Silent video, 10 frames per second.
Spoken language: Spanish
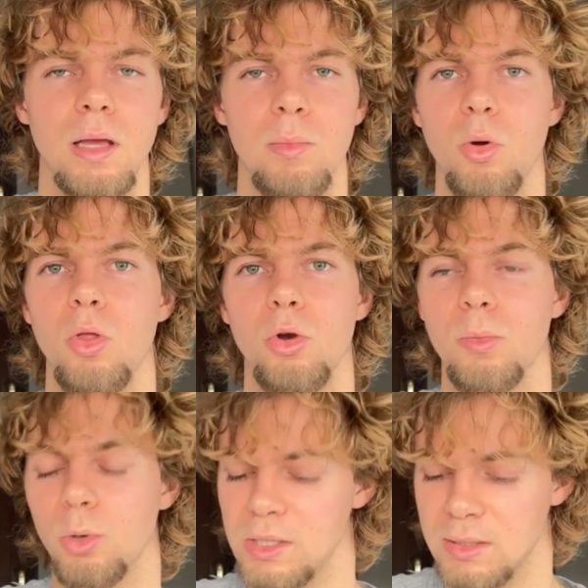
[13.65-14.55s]
el modo no
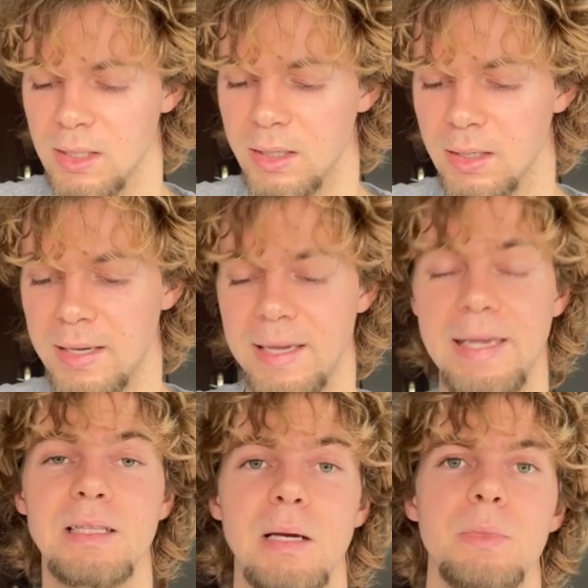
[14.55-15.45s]
molestar
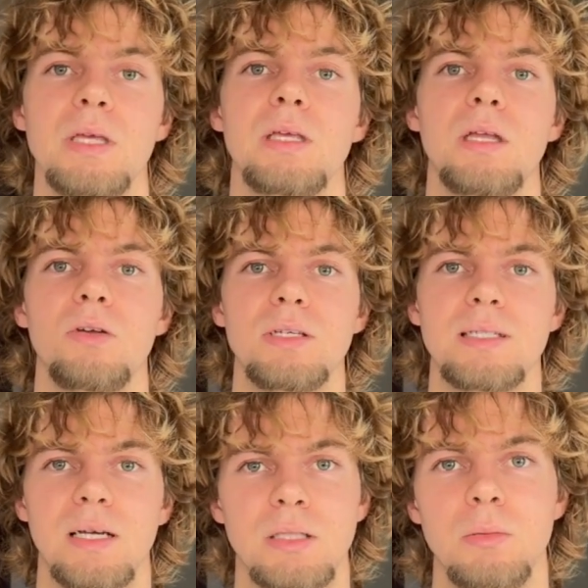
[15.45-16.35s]
y también quiero que
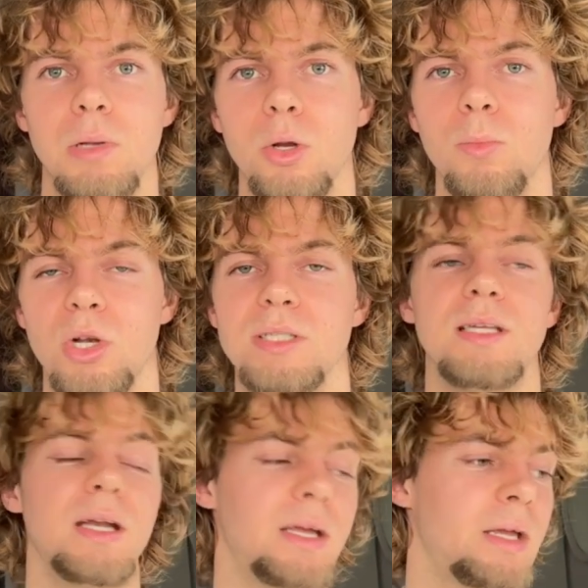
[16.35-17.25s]
se active el no
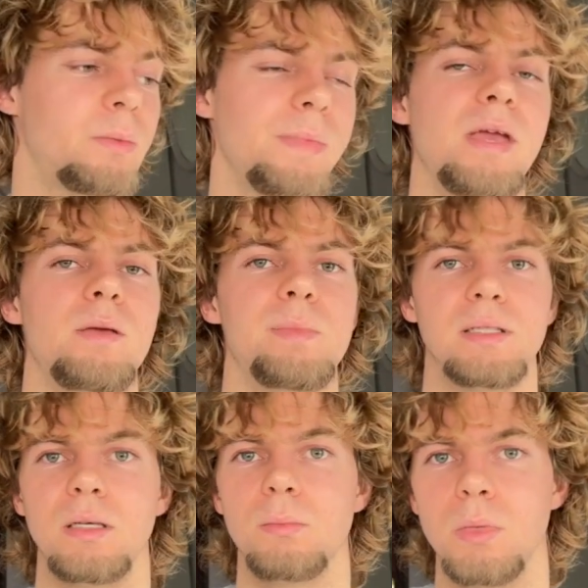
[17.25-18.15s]
molestar en mi iPad
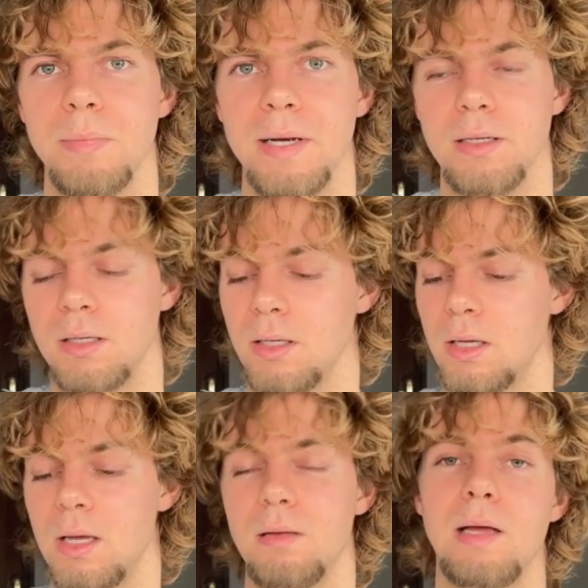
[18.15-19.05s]
y en mi Mac,
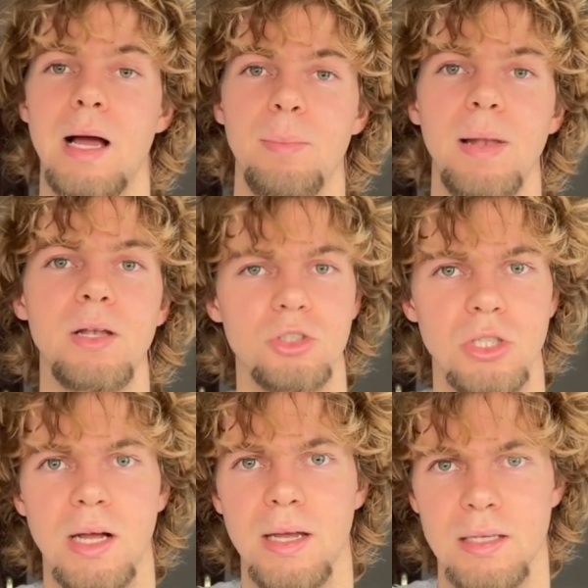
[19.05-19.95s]
Apple nos
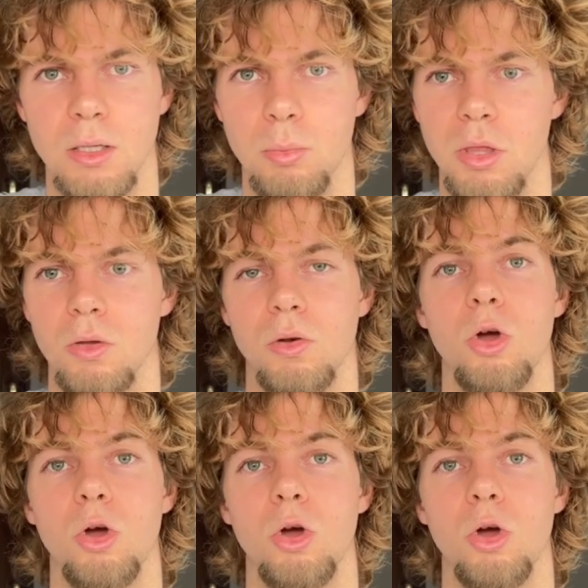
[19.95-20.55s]
da esa opción.